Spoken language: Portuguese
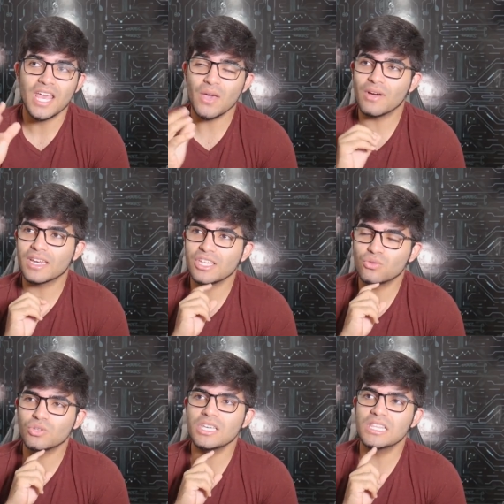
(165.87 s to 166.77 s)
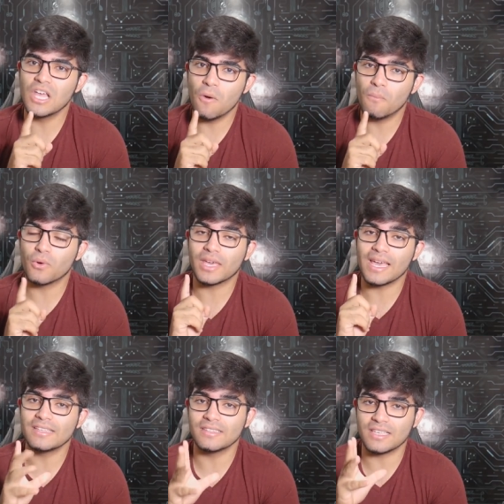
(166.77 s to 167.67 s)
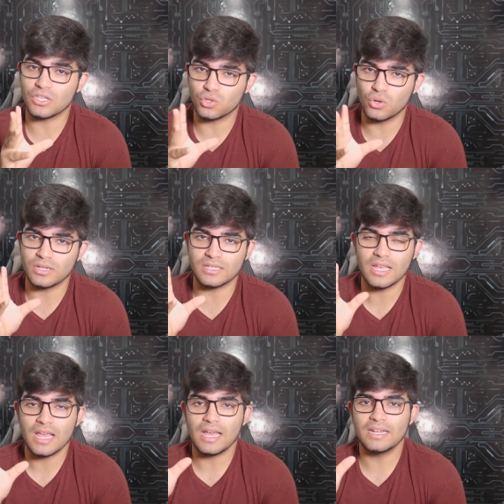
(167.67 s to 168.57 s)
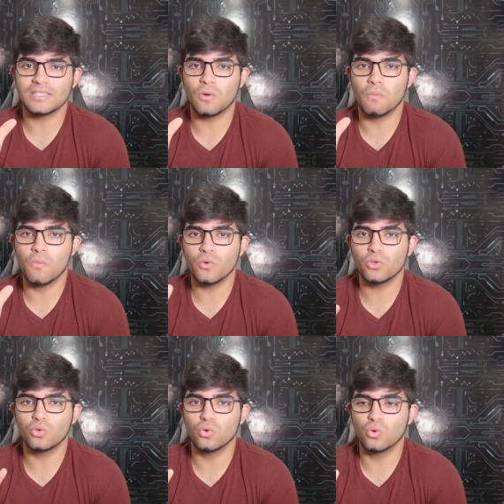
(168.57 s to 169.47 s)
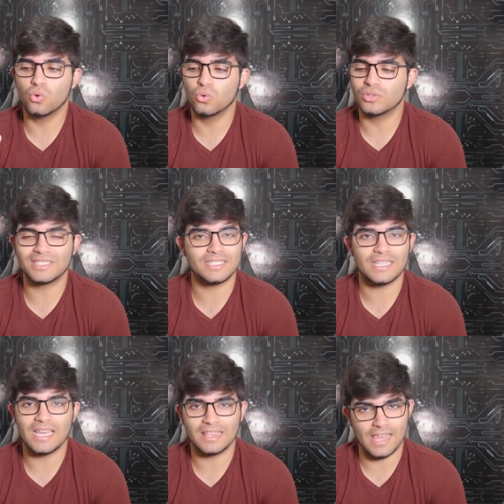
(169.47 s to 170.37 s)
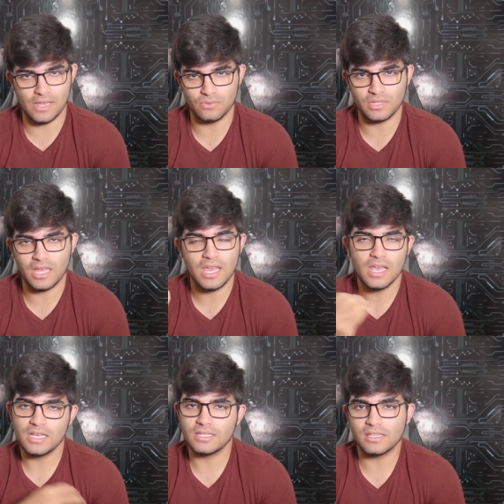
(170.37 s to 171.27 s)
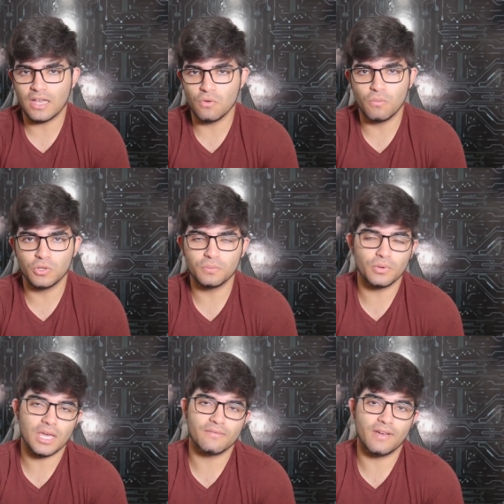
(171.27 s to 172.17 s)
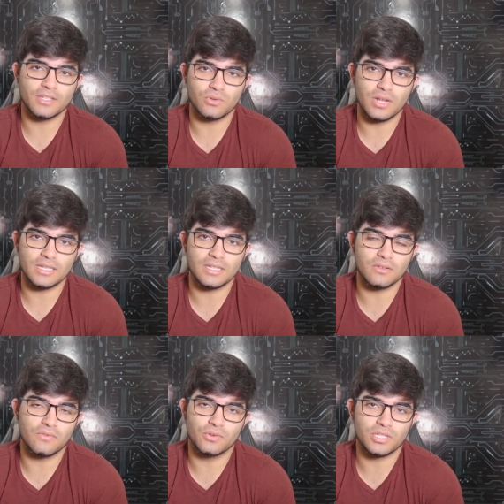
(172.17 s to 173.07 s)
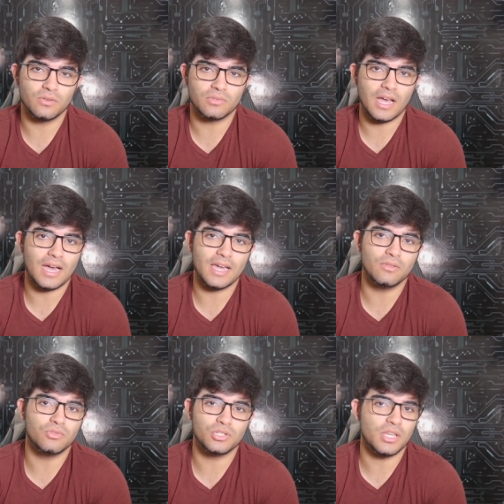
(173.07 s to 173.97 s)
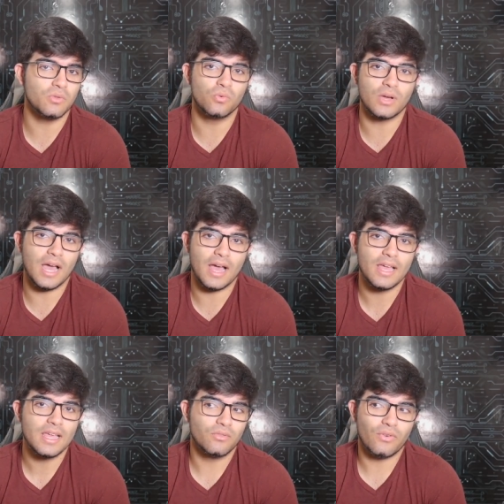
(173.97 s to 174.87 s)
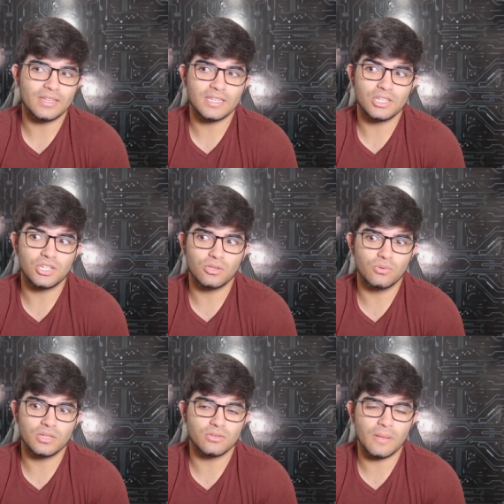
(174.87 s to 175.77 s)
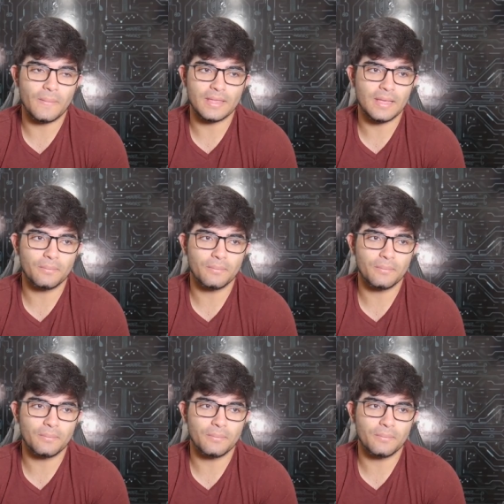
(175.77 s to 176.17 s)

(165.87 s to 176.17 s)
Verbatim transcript: Eu acredito que não, porque esses sensores, eles são muito certeiros, né? E se tá no bolso, por que, que vai acionar, sendo que você não tá caindo de nenhum lugar? Não faz sentido isso também, né?